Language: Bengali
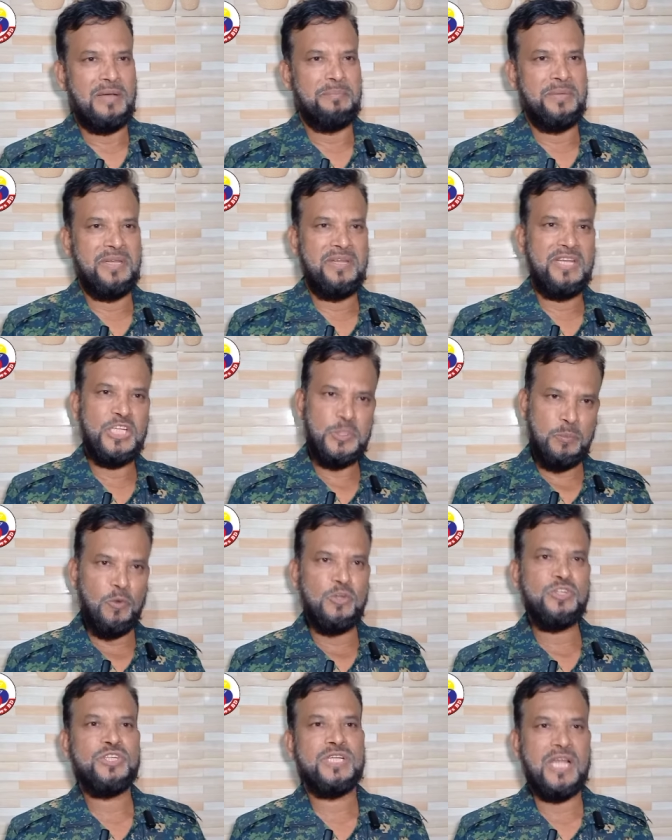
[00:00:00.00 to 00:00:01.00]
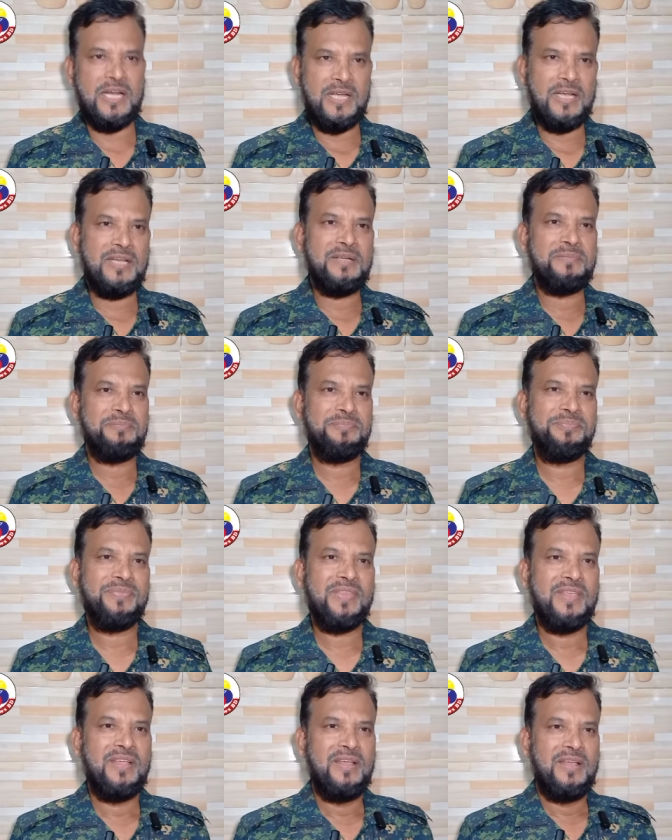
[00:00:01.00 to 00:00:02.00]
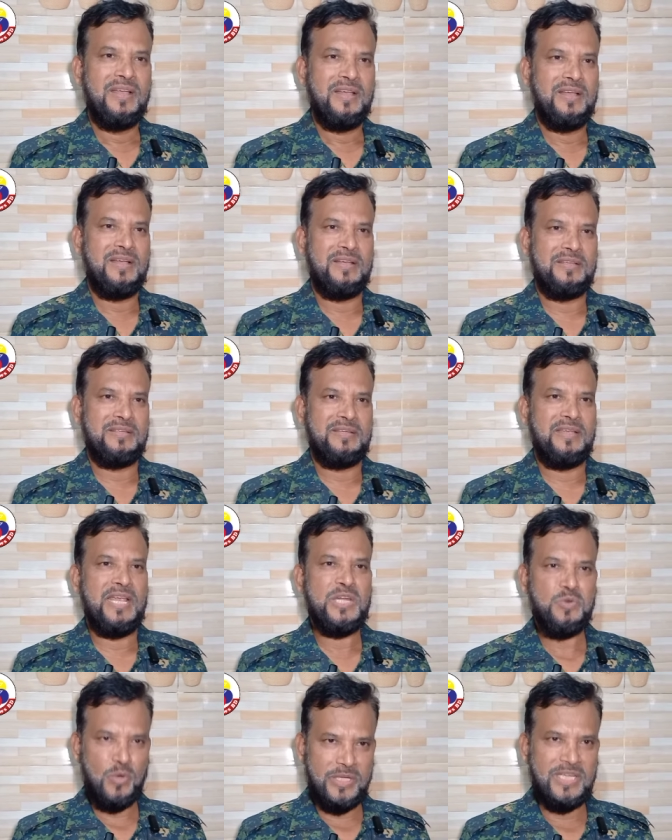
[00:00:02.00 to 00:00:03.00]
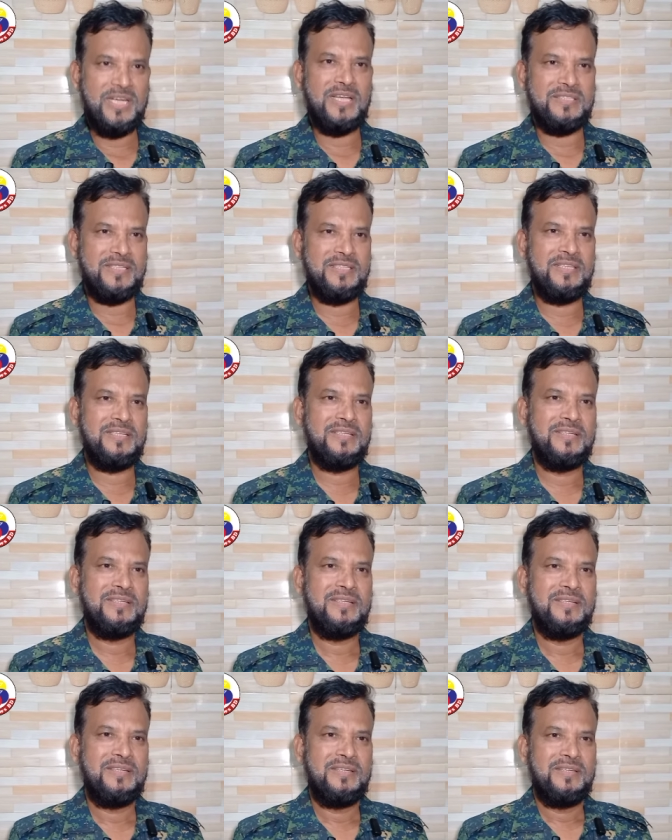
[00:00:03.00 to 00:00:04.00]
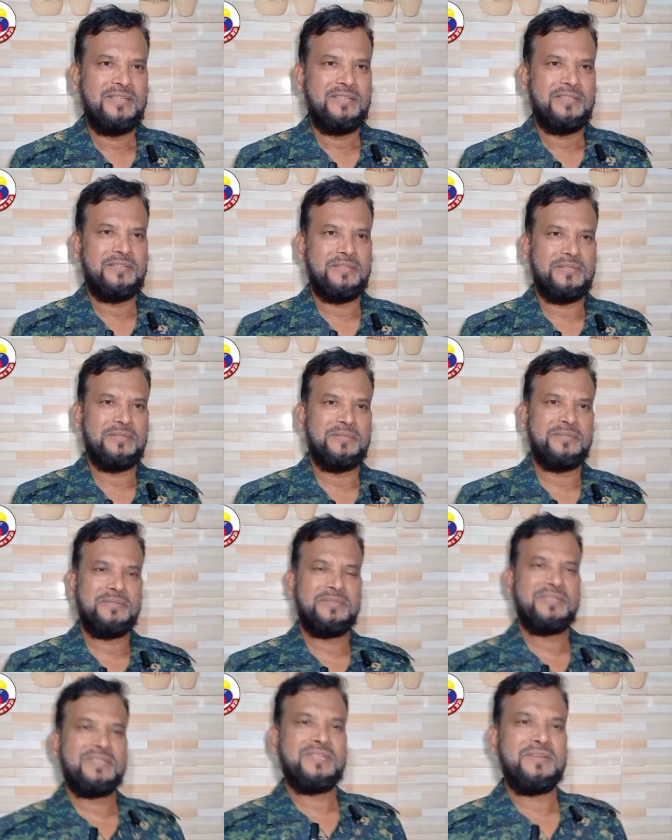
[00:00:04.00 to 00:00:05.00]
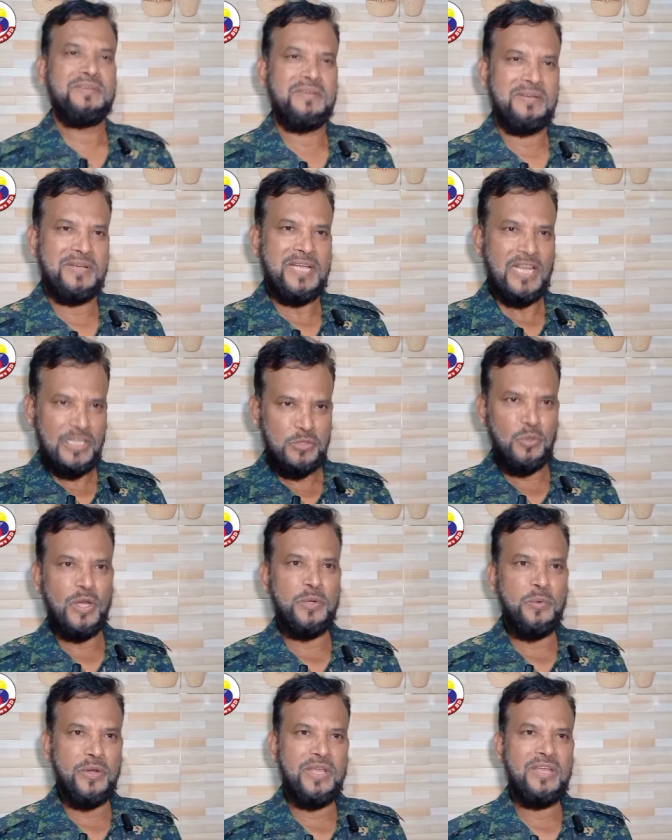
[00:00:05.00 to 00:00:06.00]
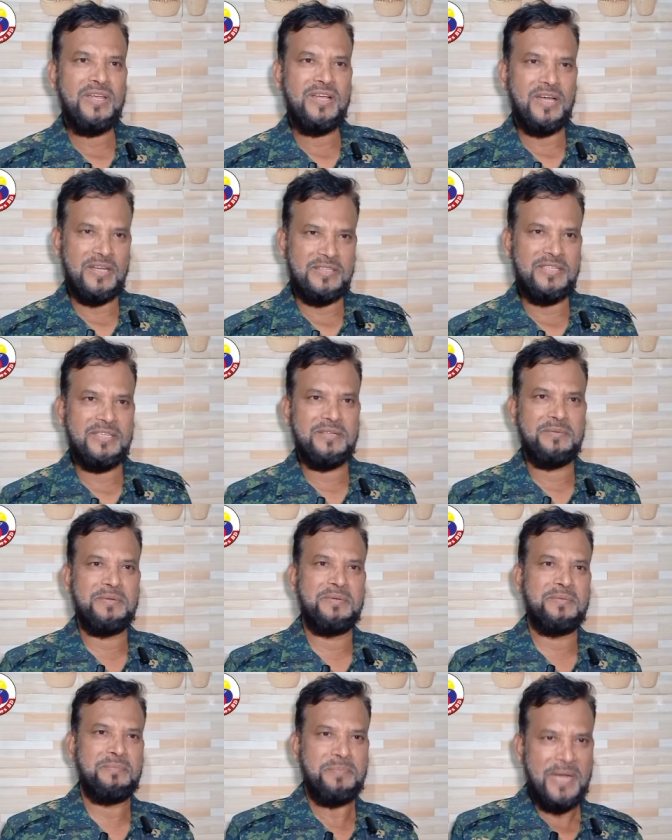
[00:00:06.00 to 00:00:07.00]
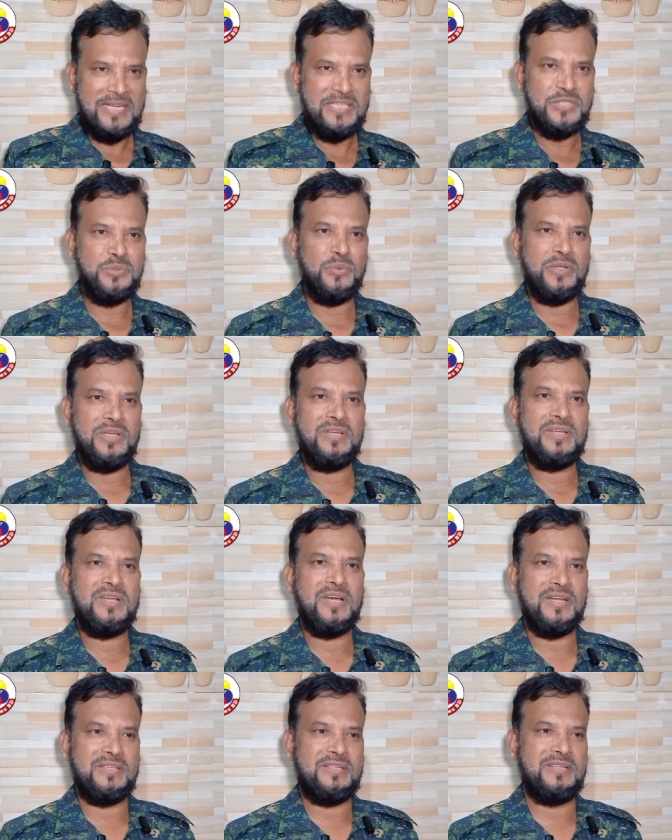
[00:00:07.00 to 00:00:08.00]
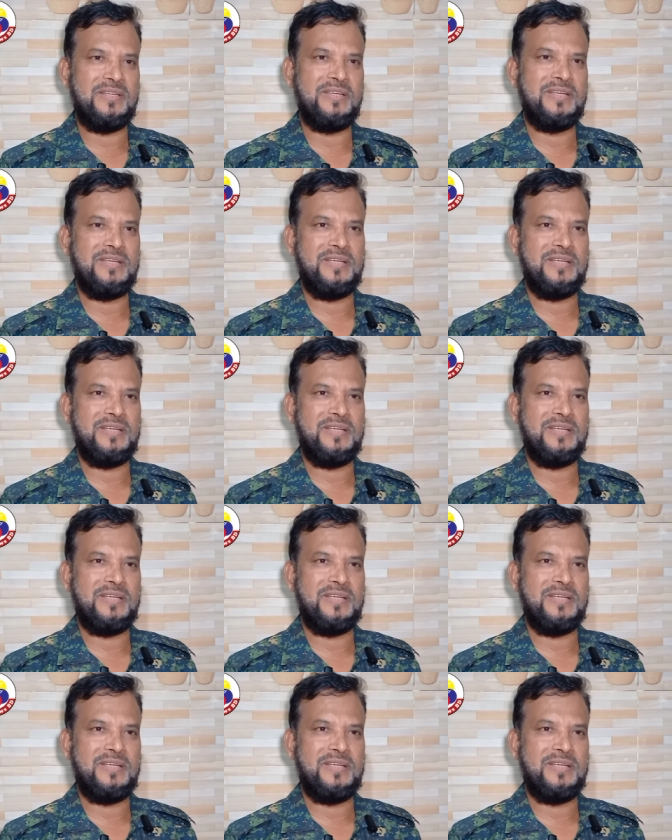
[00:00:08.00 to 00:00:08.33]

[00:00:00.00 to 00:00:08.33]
আমি স্পোর্টস শাখা হেডকোয়ার্টারে আছি তো খেলাধুলা করি কারাতে প্র্যাকটিস করি কারাতে